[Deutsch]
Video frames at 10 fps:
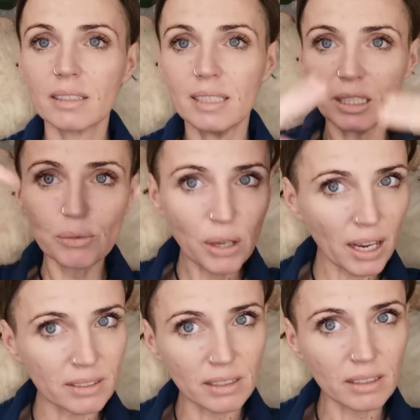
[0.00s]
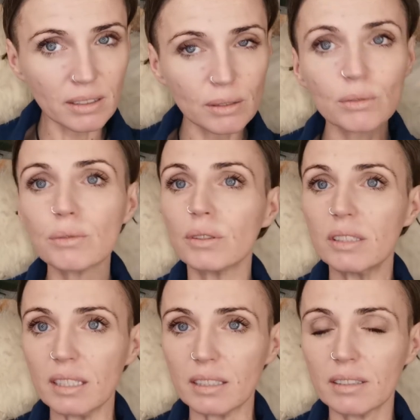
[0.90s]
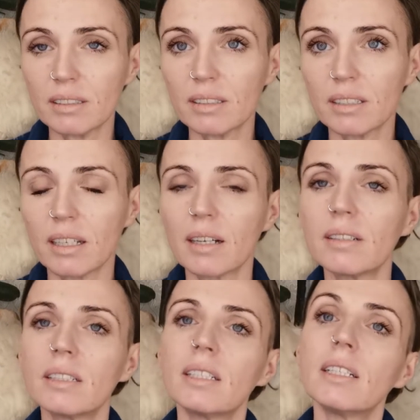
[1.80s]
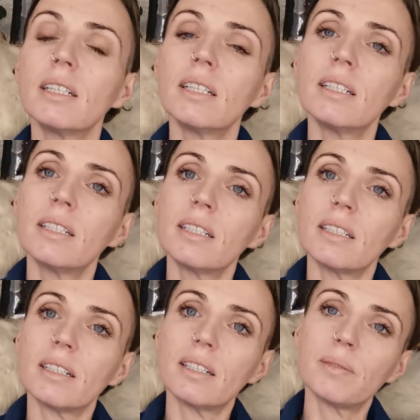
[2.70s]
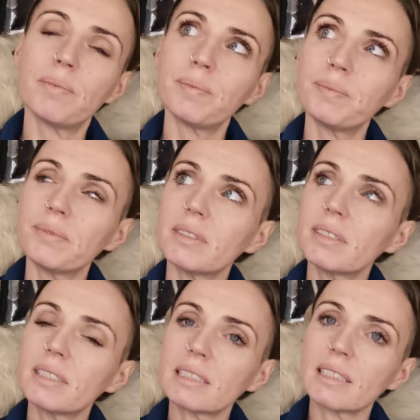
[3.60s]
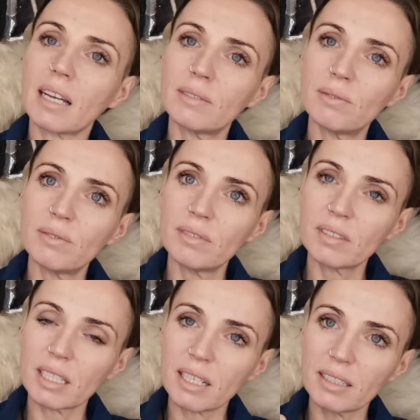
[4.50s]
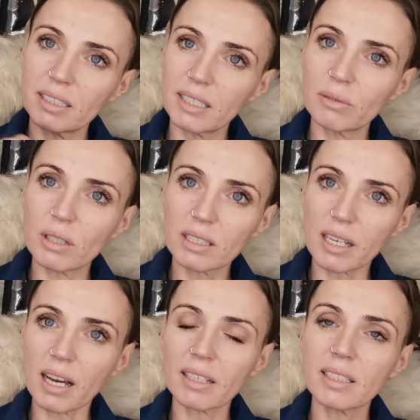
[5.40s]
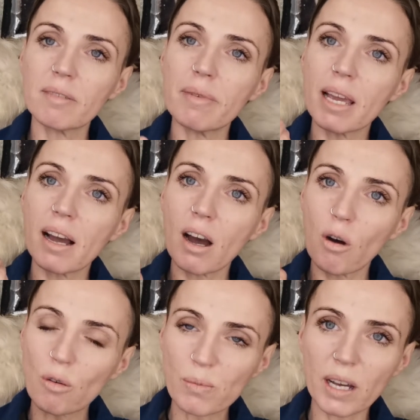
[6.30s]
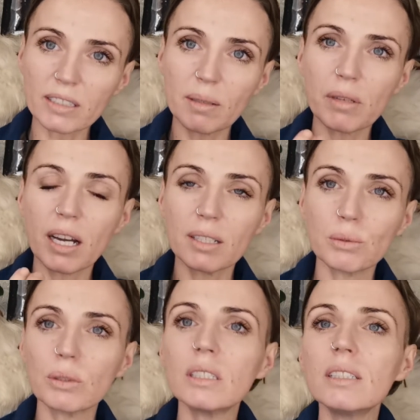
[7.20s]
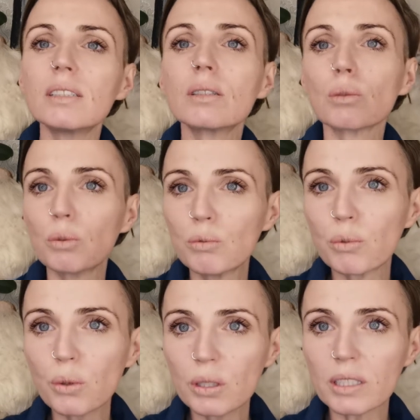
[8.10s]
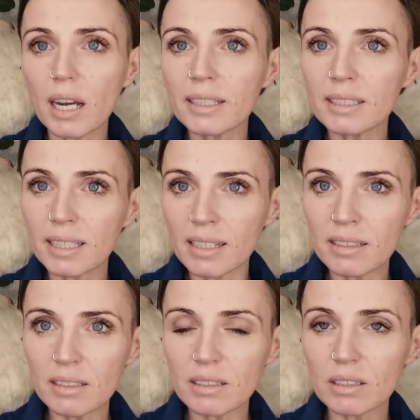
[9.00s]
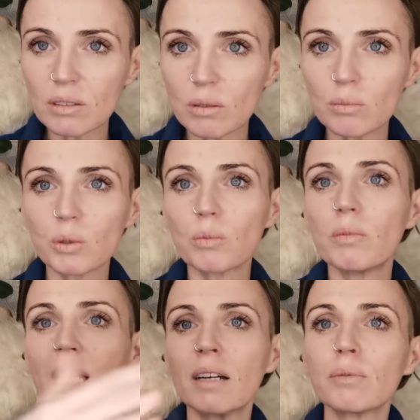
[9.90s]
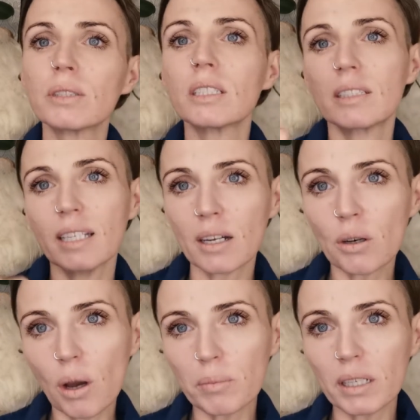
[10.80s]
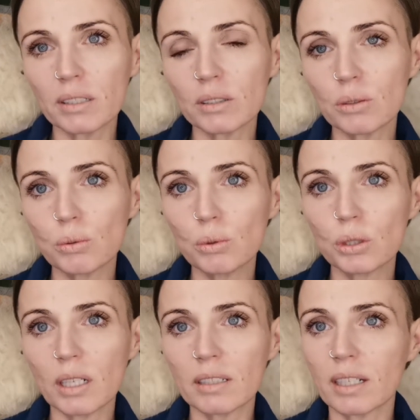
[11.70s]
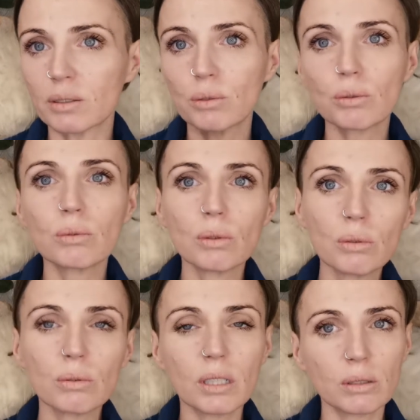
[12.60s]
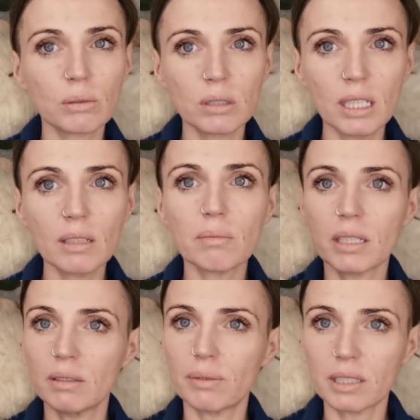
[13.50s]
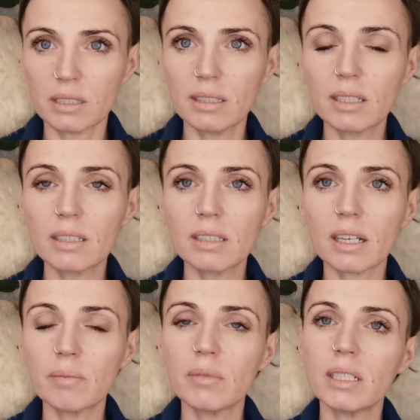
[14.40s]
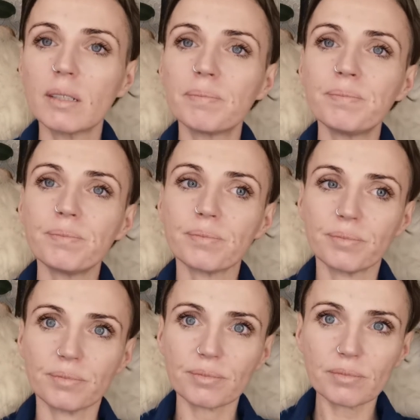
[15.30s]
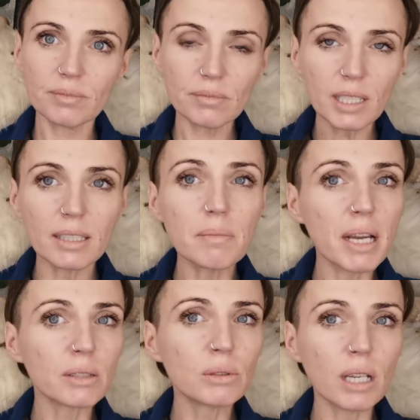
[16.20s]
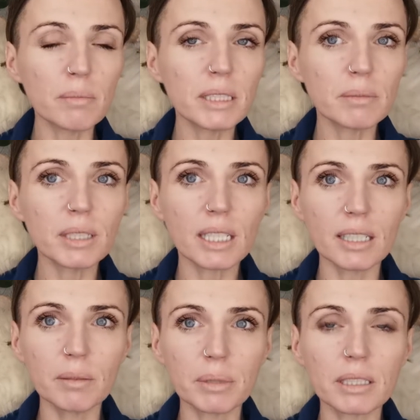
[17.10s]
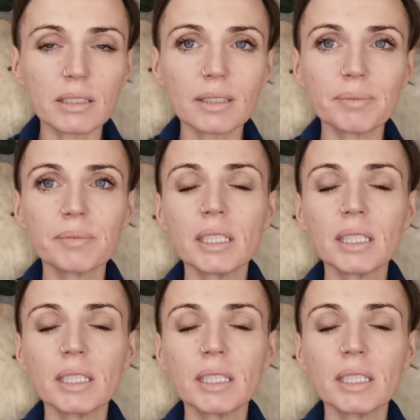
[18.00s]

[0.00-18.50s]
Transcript: Nicht für andere, für dich, ja. Ähm, dann kann ich dir nur sagen, je mehr Aufmerksamkeit du in dieses Unwohlsein sendest, umso mehr wird sich der körperliche Zustand, also zu dünn oder zu dick, manifestieren in deinem Leben, je mehr du damit im Krieg bist.